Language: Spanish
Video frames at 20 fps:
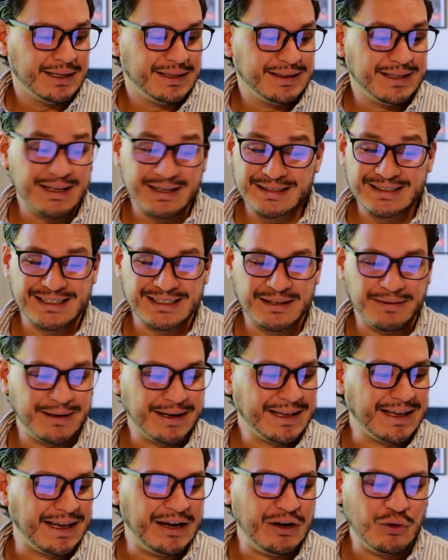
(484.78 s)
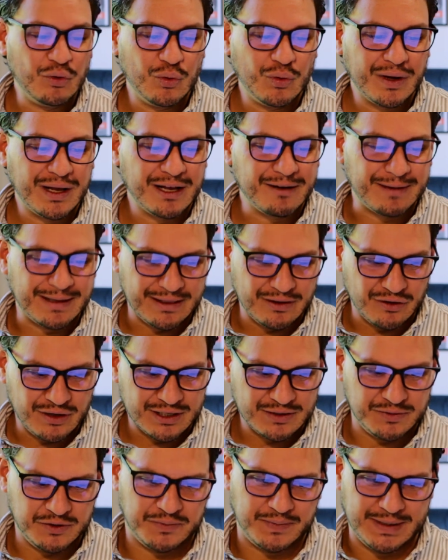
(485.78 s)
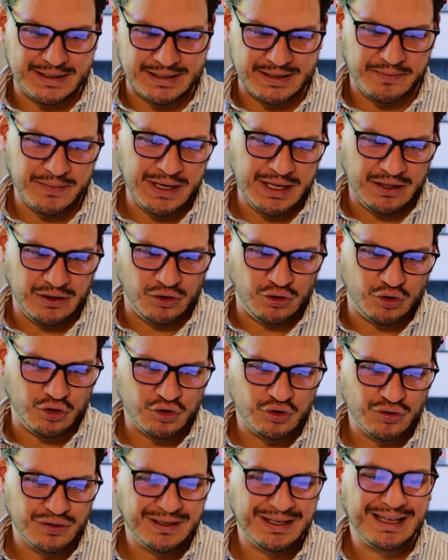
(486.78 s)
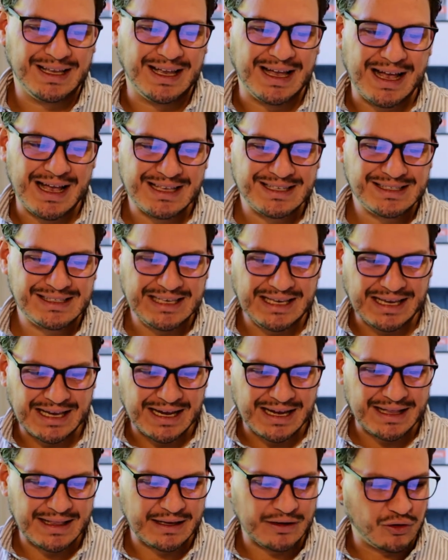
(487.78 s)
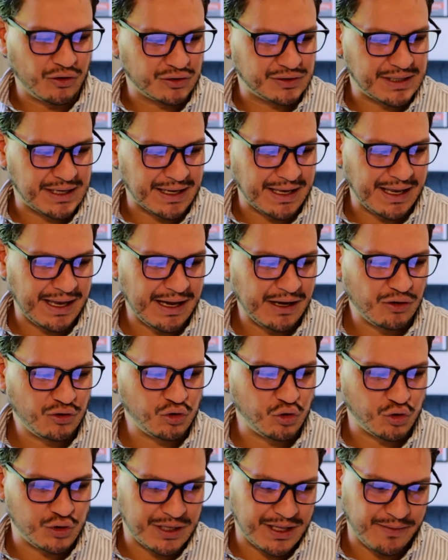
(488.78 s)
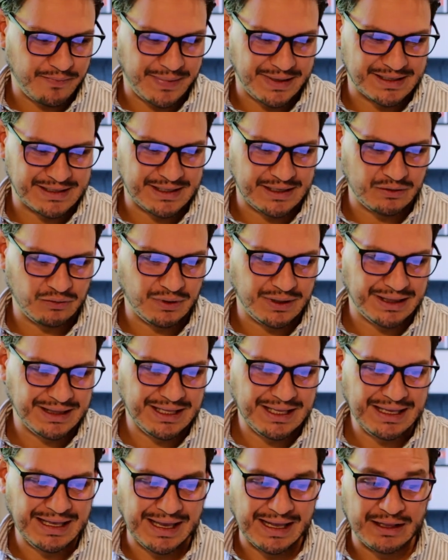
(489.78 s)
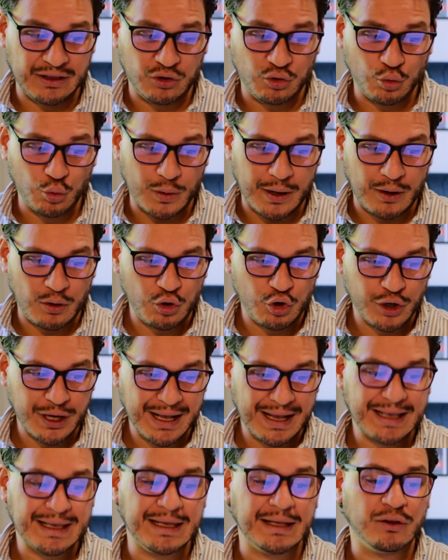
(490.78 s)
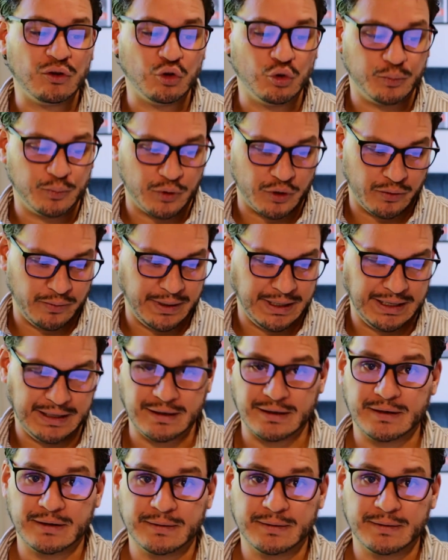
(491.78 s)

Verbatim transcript: Tienes que saber que nunca abandonas mis pensamientos. Casi cada cosa que hago sucede pensando en ti, en tu ahora y en tu porvenir.